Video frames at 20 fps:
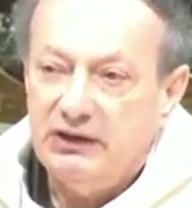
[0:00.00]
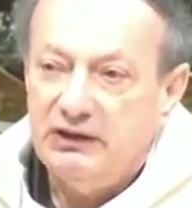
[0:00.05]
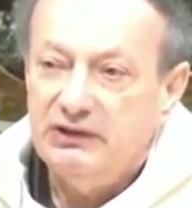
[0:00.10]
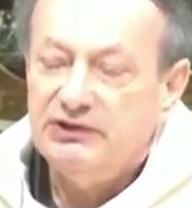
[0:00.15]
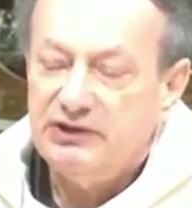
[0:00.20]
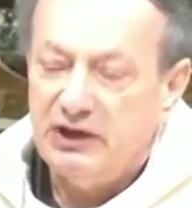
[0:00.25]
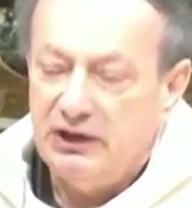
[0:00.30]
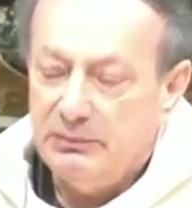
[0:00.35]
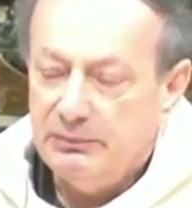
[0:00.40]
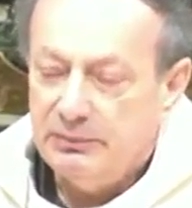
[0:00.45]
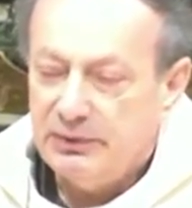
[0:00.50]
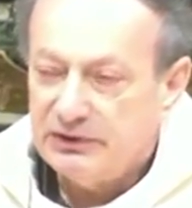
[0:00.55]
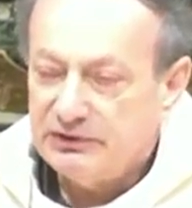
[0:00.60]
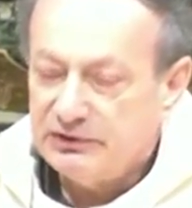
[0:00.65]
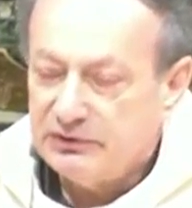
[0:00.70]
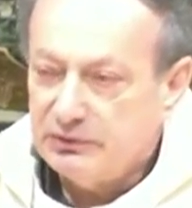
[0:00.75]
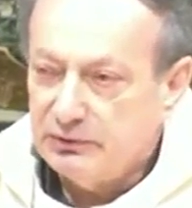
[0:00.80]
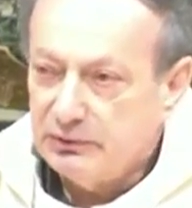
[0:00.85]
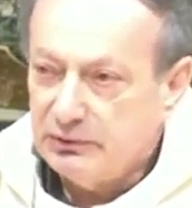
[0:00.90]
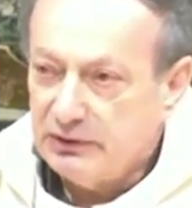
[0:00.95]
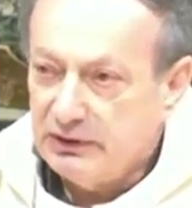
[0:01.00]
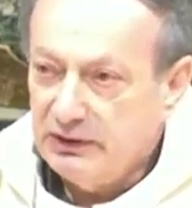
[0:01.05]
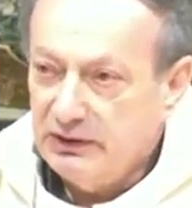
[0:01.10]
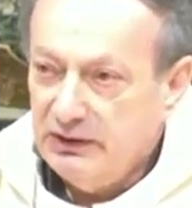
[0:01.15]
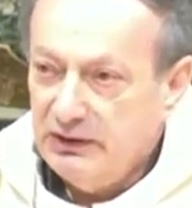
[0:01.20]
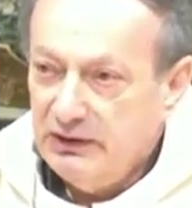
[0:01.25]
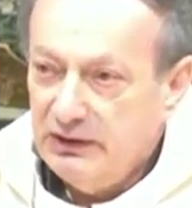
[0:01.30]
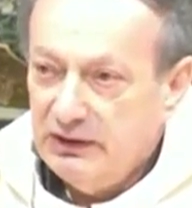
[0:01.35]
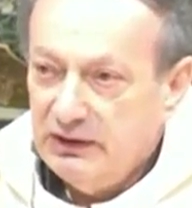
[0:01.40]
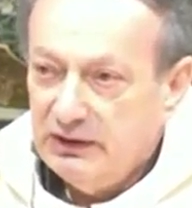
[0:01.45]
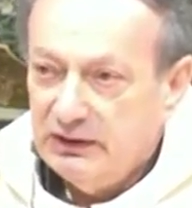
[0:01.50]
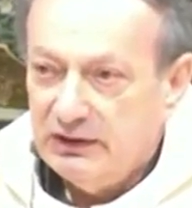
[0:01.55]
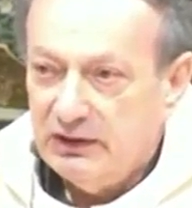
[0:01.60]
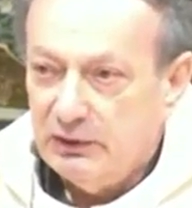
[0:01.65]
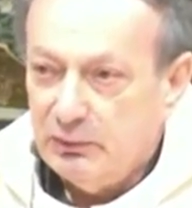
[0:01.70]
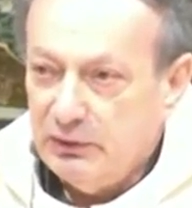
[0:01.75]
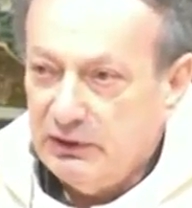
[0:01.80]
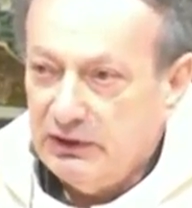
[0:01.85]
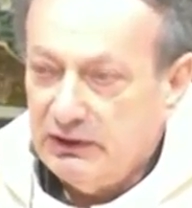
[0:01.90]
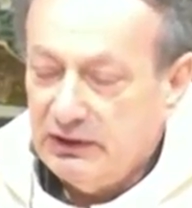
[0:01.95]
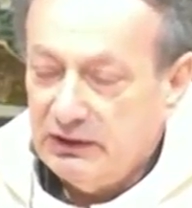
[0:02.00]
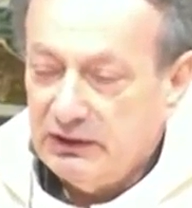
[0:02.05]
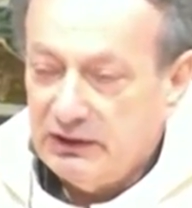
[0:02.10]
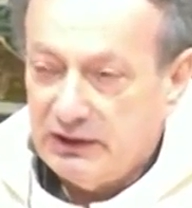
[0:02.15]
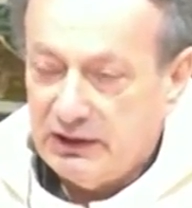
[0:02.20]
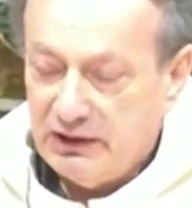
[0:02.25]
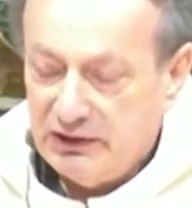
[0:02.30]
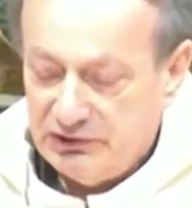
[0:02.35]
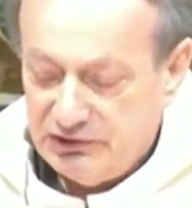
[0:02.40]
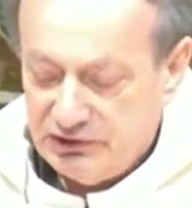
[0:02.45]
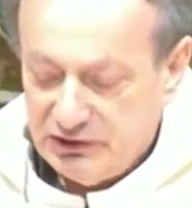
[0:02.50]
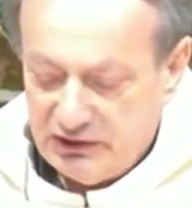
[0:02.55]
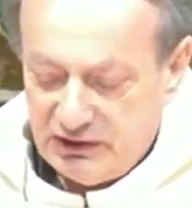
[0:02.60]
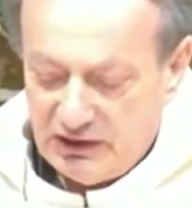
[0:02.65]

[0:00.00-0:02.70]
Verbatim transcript: C'è il pastore che guida il gregge,